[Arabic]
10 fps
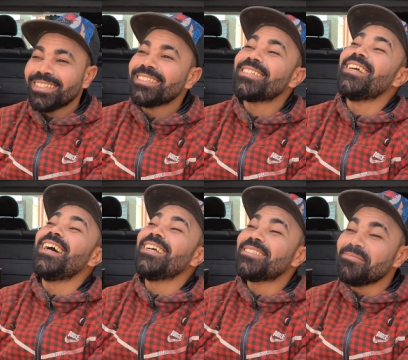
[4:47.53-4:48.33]
كاع
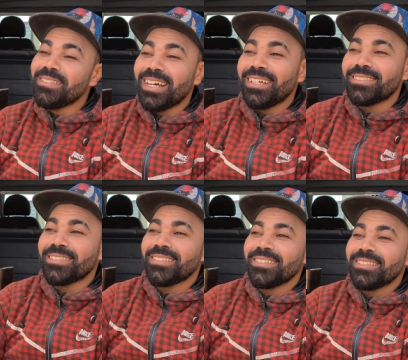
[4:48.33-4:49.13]
ثلاثه وراه
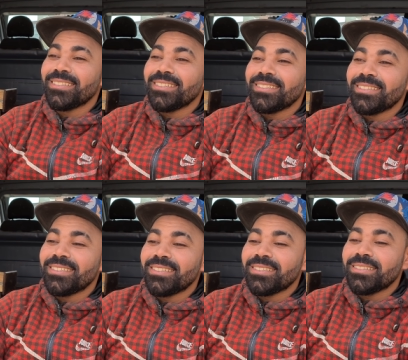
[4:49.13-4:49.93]
راه
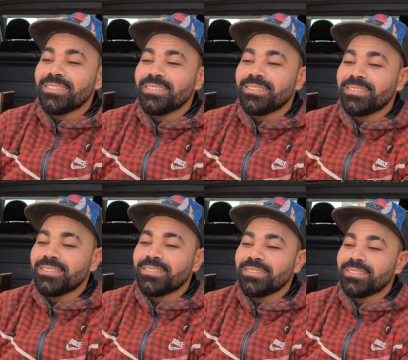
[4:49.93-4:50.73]
راجل راه كاين
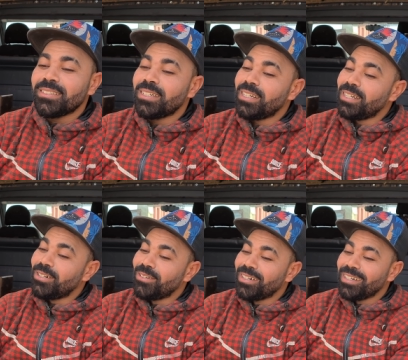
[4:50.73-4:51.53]
لورانس كاع آه. راه
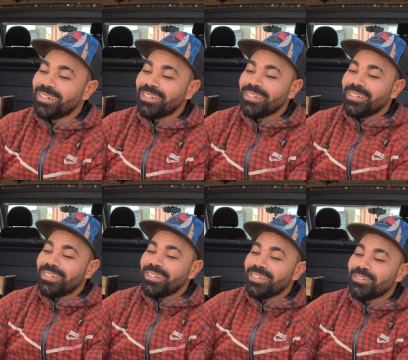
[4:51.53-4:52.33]
بيرسون
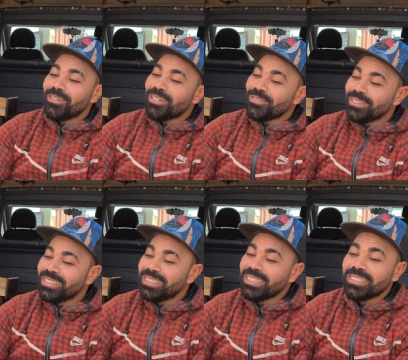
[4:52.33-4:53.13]
اراب ايوا آه،
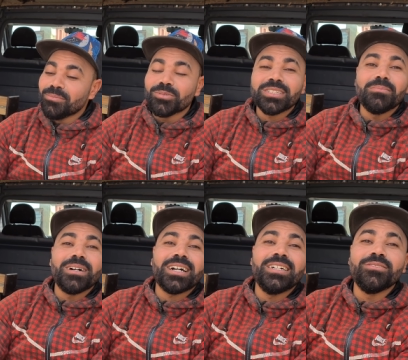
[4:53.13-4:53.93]
خويا دير لي والسميه
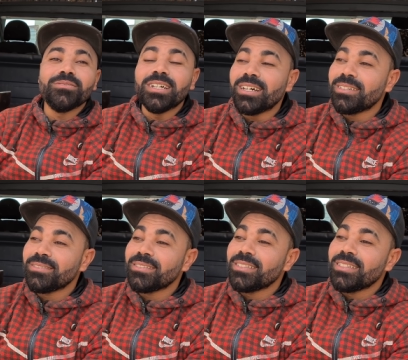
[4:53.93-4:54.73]
بعدا
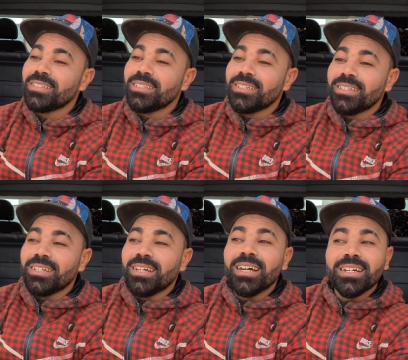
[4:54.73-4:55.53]
السميه آه. السميه
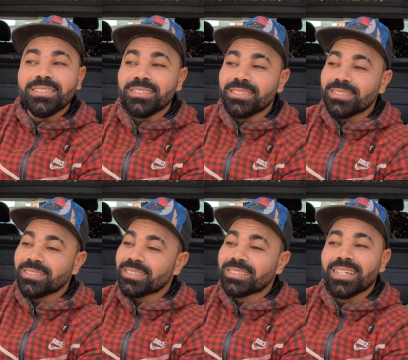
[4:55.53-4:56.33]
هادي
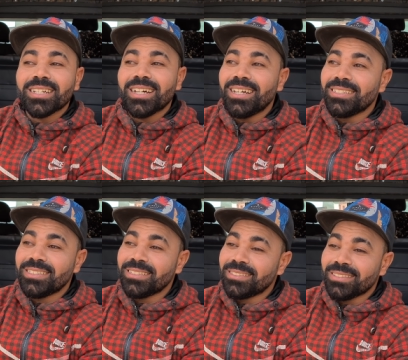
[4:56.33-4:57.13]
صراحه
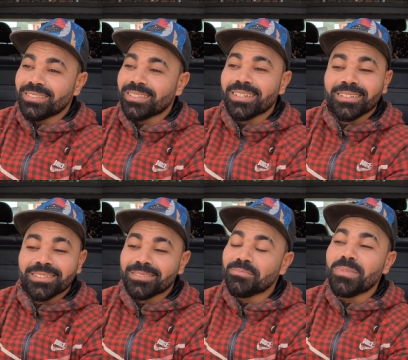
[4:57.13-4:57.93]
آه
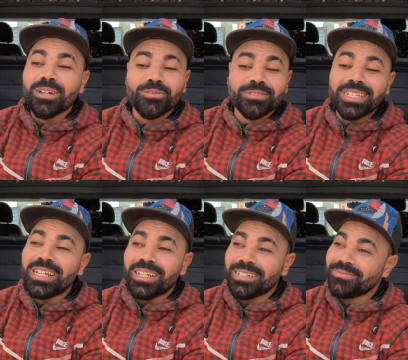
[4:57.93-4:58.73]
تسميها
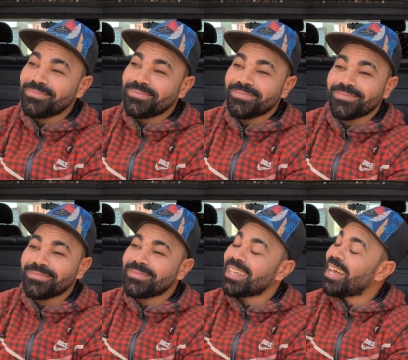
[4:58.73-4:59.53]
غزاله
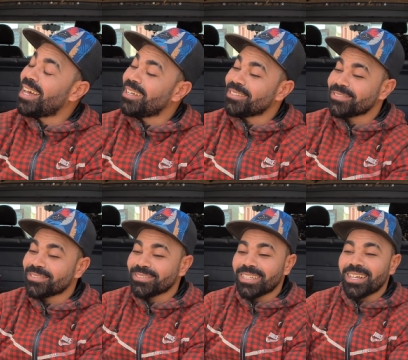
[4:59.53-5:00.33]
الغزاله اه
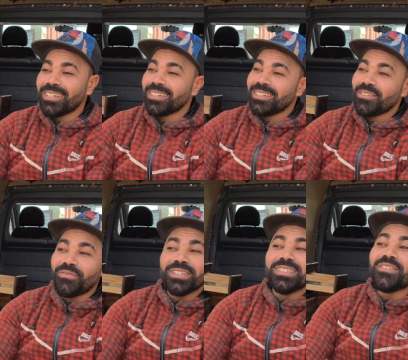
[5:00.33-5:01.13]
غزاله
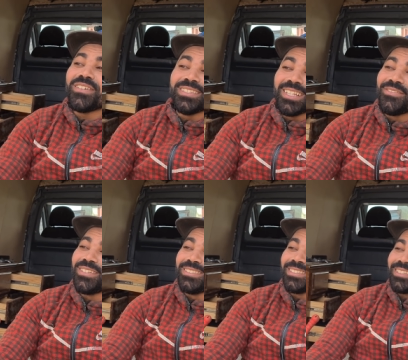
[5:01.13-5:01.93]
فنة فنة فنة